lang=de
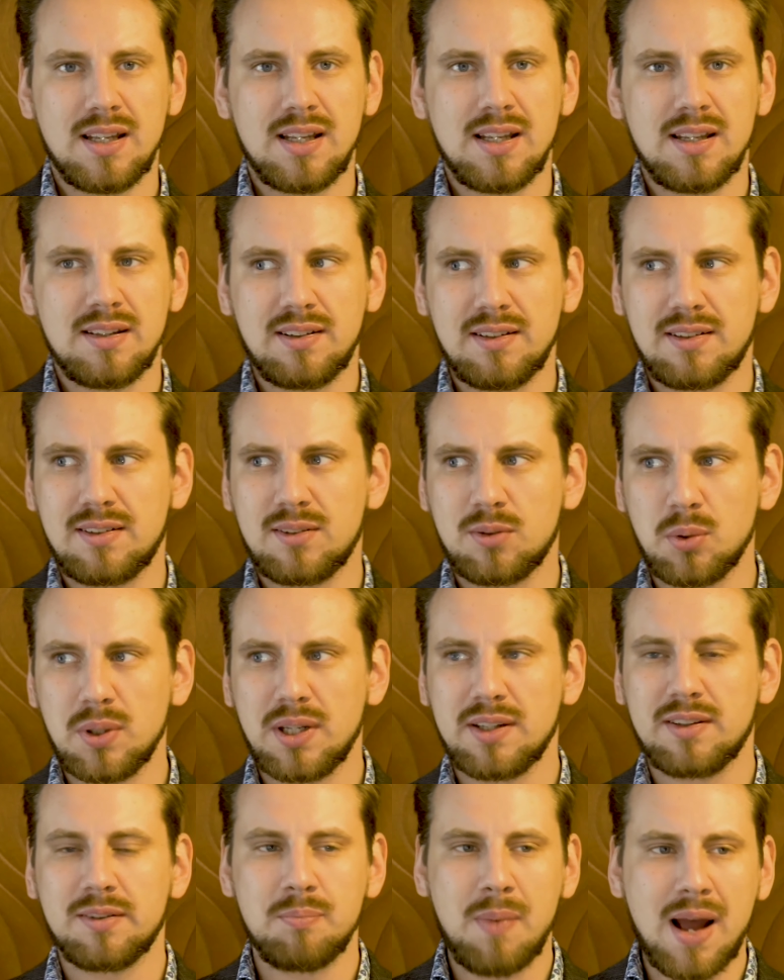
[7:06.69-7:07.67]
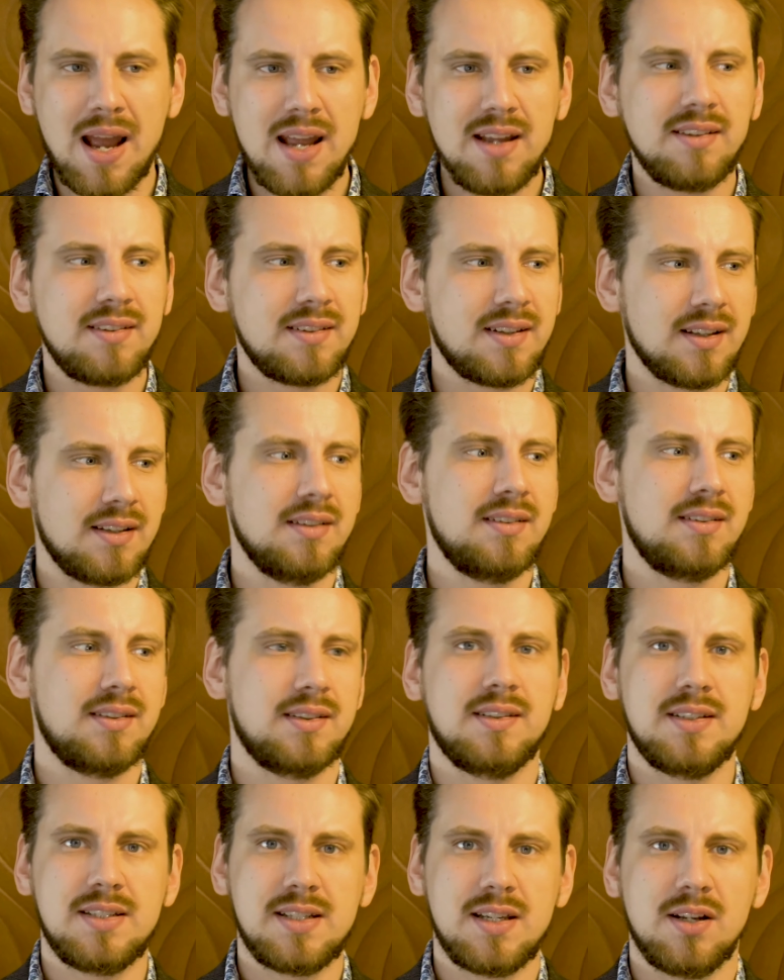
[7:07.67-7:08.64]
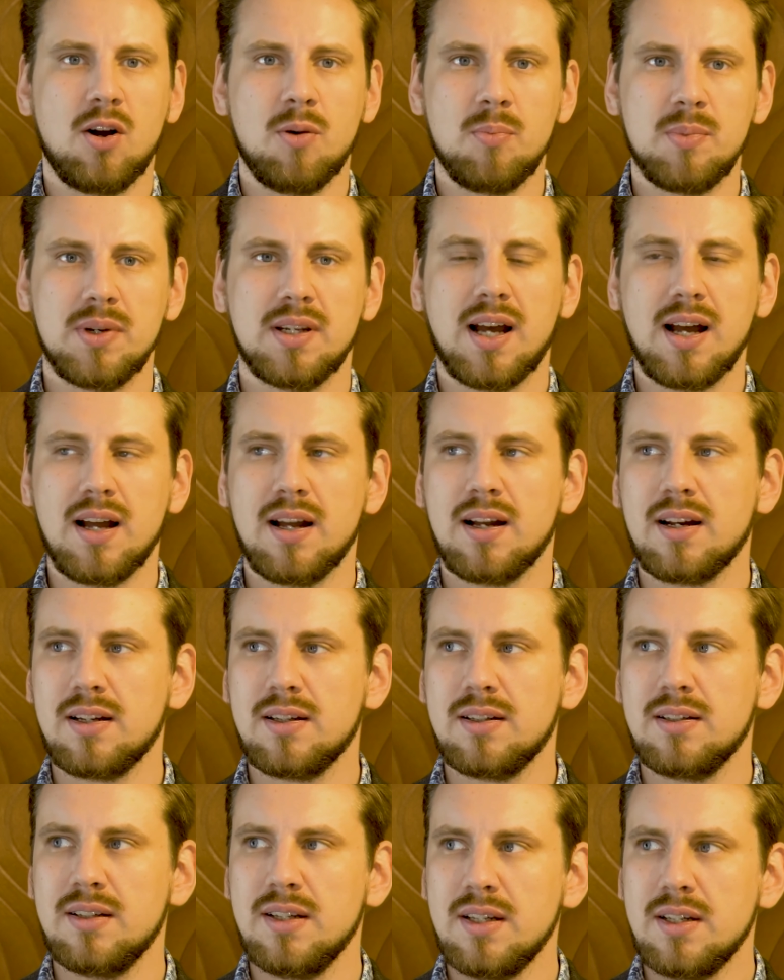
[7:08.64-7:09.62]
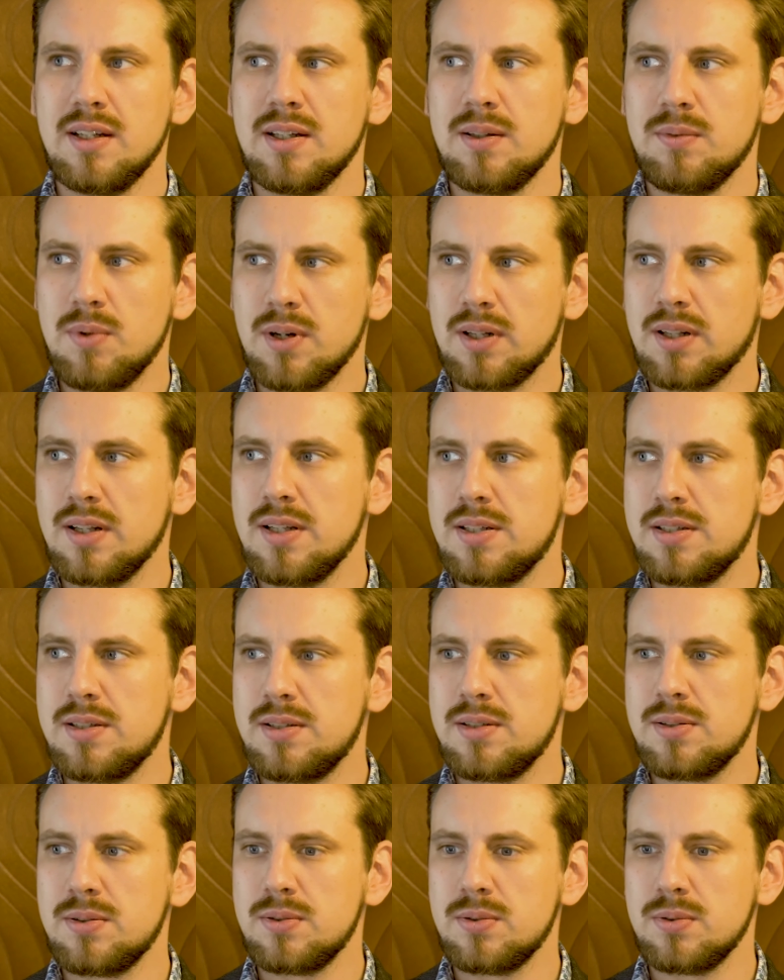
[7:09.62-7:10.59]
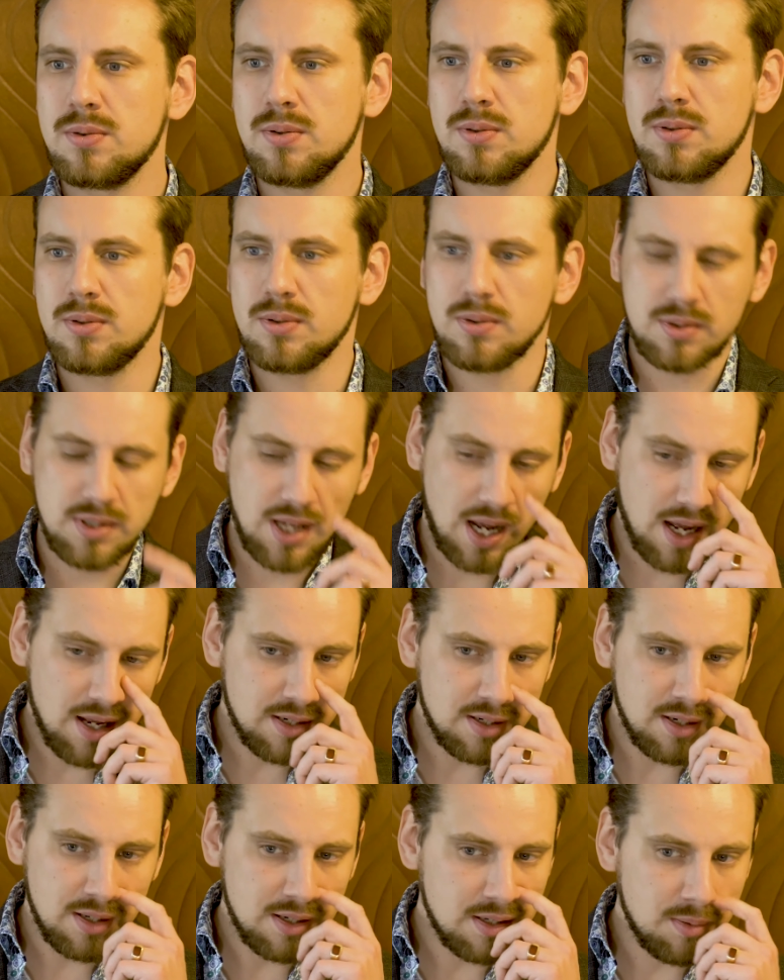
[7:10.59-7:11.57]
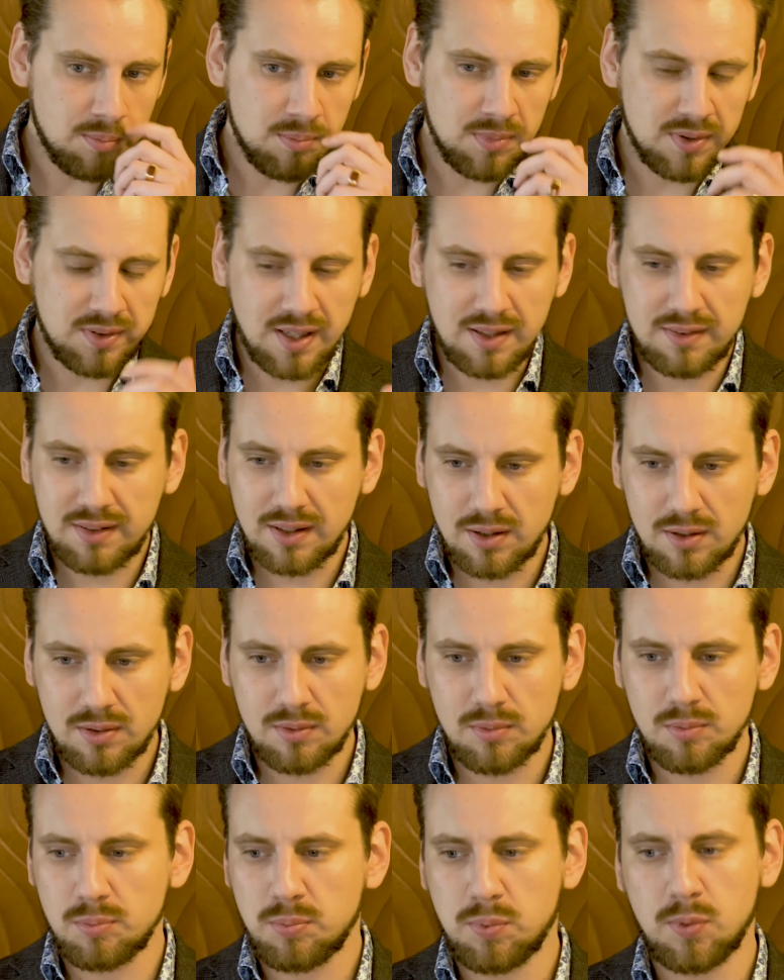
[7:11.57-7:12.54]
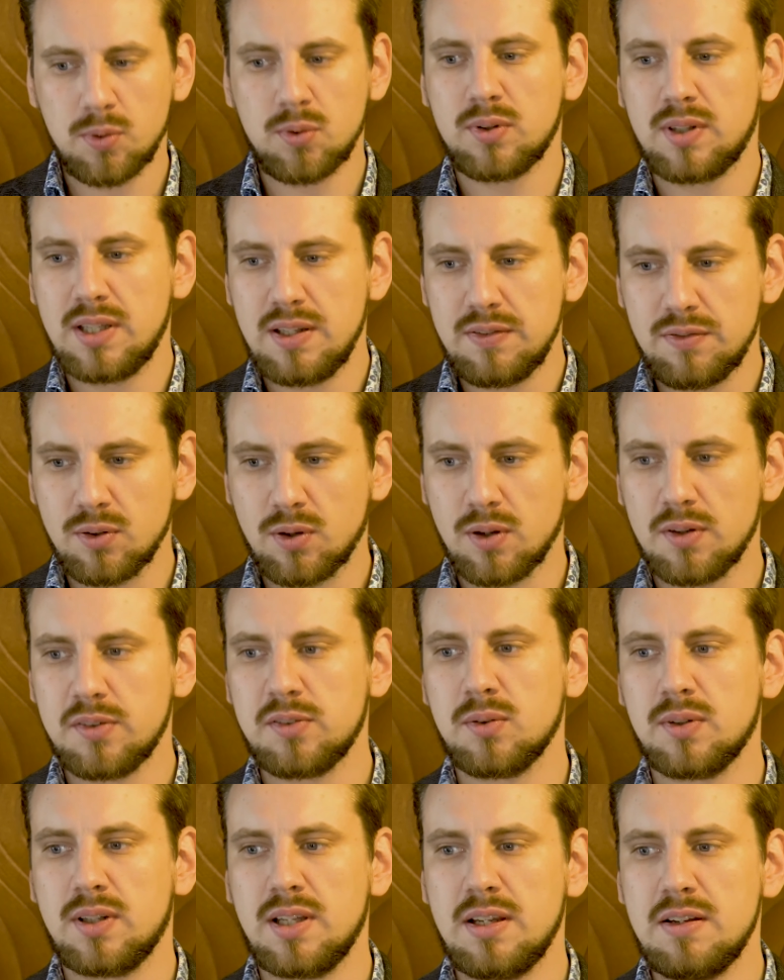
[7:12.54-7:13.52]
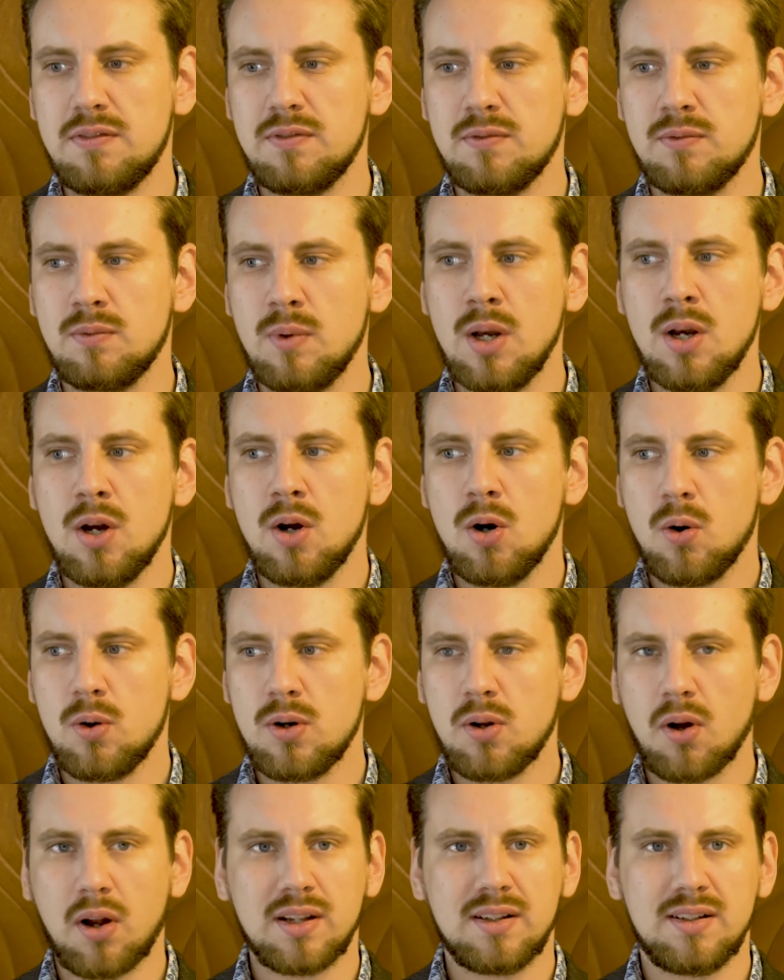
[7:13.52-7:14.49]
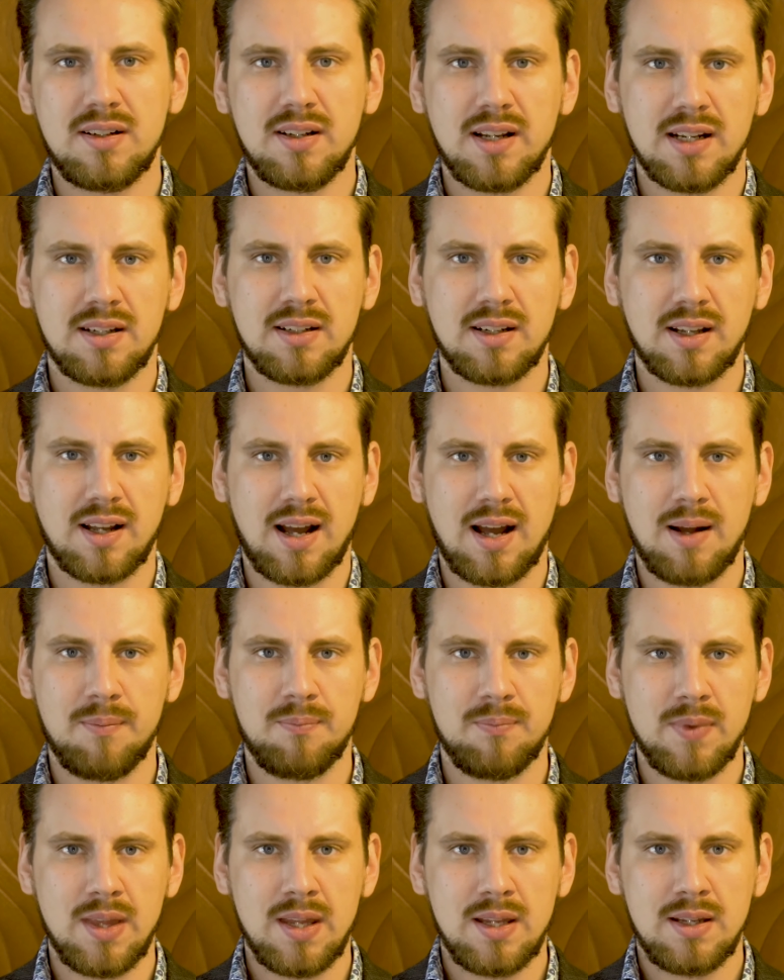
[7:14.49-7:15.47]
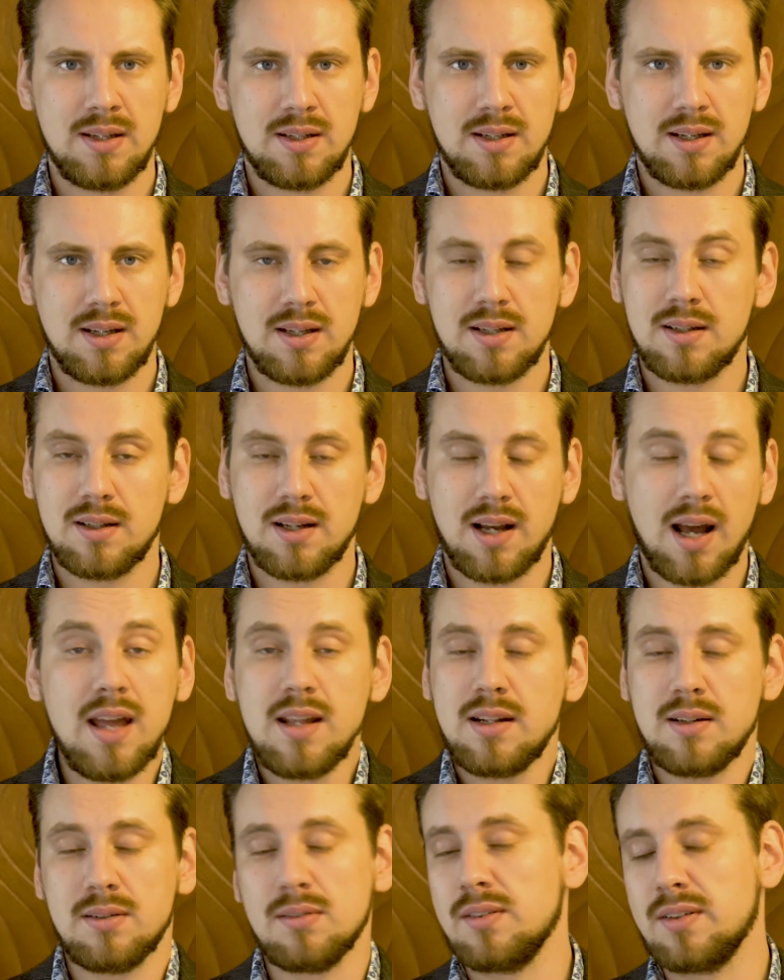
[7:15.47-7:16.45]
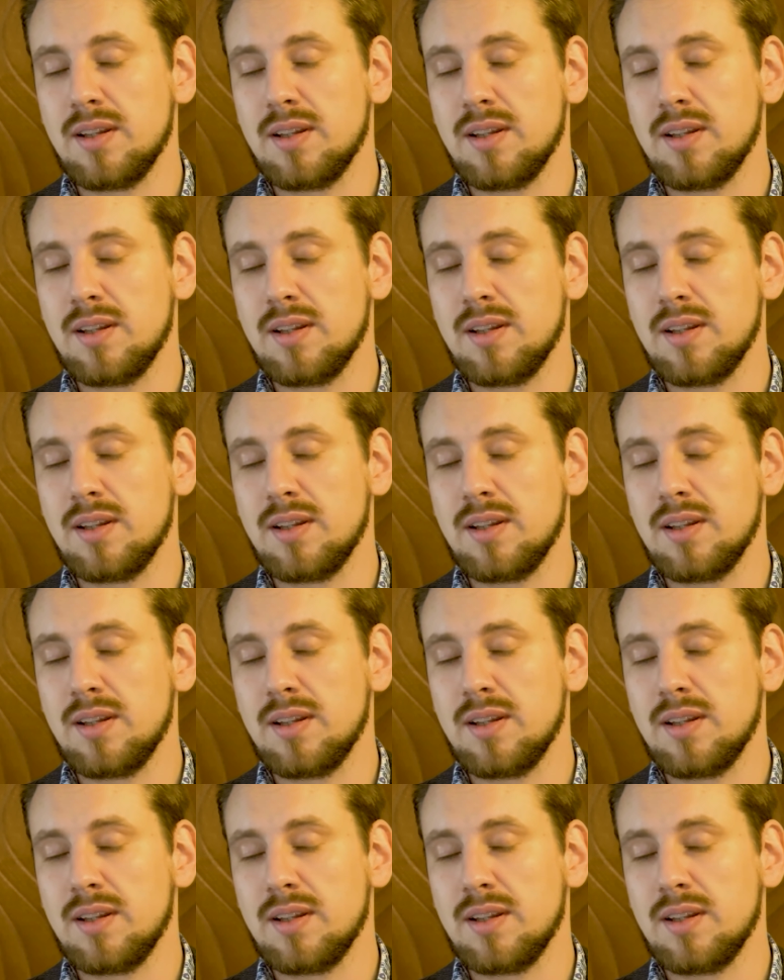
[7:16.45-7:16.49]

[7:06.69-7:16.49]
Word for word: ist es so, dass meistens sich die Kommentare wirklich äh, ja, in, in, einem sehr, sehr produktiven, konstruktiven und auch intelligenten Rahmen äh, halten.